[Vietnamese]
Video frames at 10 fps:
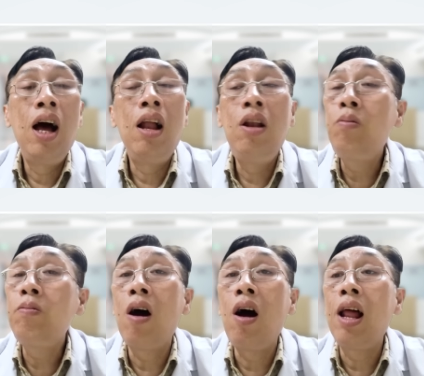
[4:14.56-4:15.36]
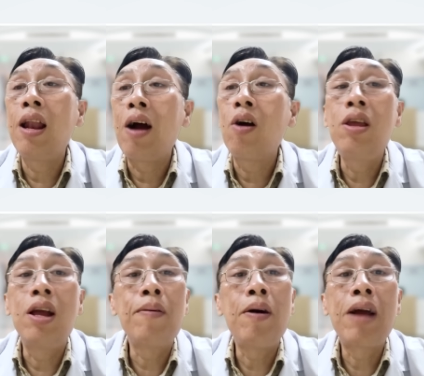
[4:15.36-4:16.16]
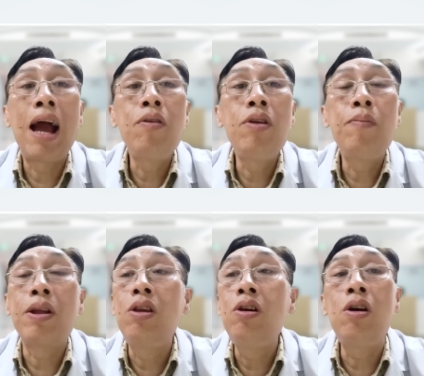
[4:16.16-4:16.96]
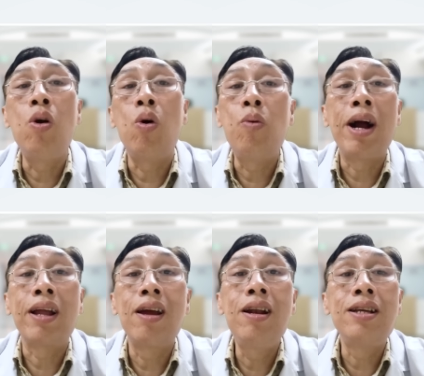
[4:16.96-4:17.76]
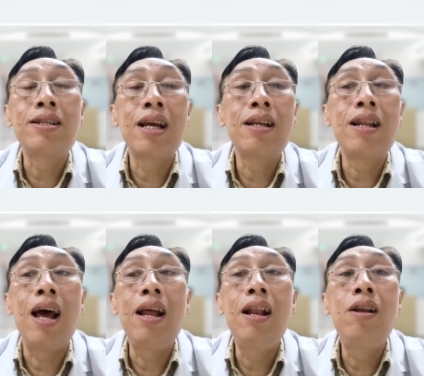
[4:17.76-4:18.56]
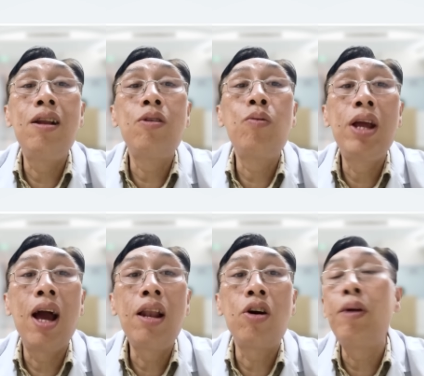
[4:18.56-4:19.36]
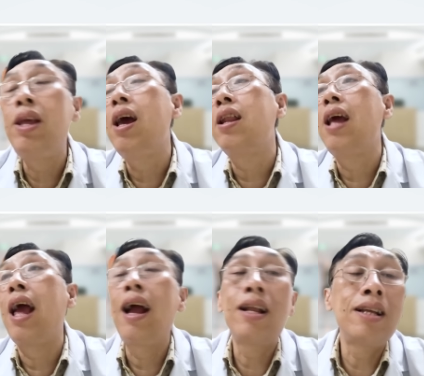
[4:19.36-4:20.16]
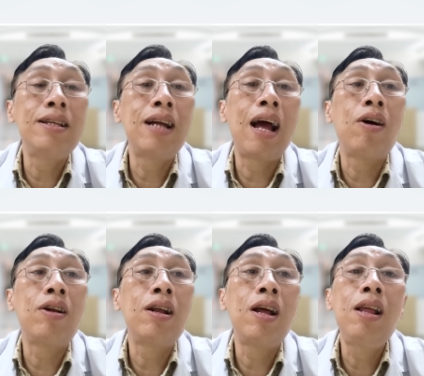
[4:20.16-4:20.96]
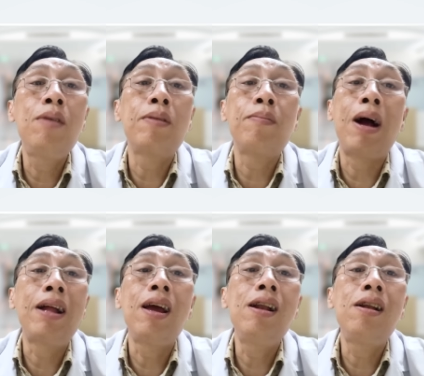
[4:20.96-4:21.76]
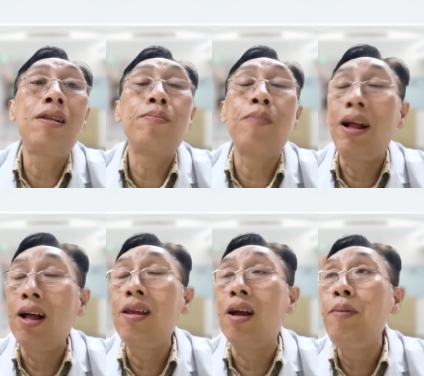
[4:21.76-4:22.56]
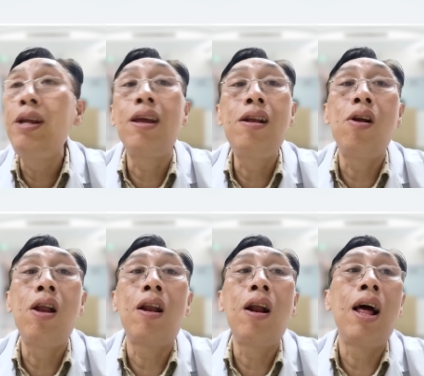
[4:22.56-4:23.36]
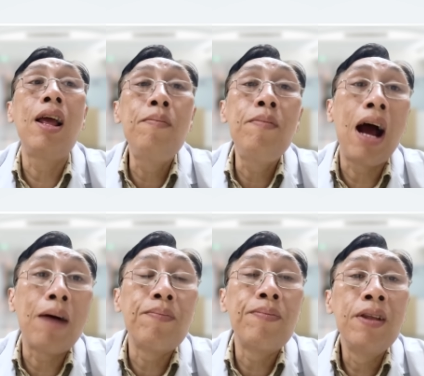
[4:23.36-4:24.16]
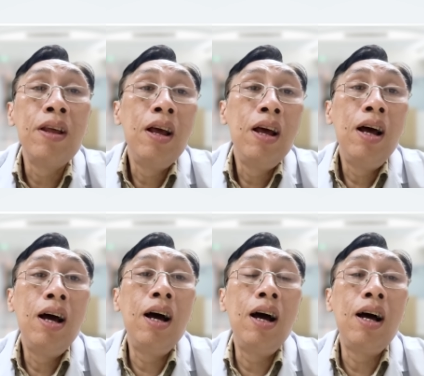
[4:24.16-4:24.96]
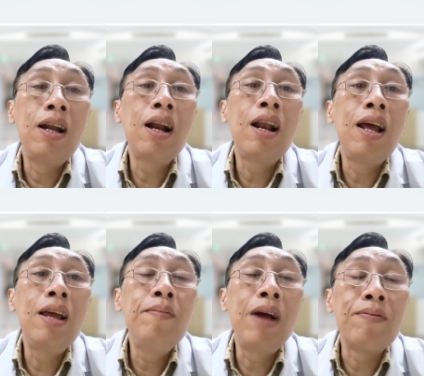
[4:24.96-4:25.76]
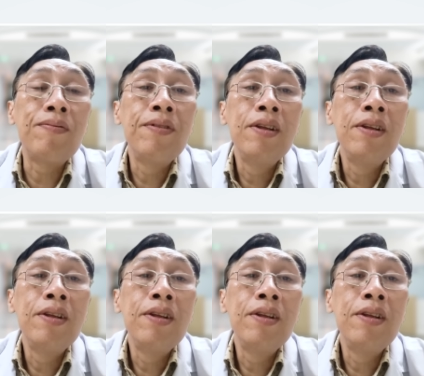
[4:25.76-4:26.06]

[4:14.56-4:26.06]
à, lúc yeah. Dạ. đó là đã có những cái báo cáo nhưng mà chưa đủ bằng chứng để để quy kết còn bây giờ thì hãng AstraZeneca họ nói nhưng mà bản chân bản thân những biến chứng đó là rất là hiếm gặp à, rất là hiếm gặp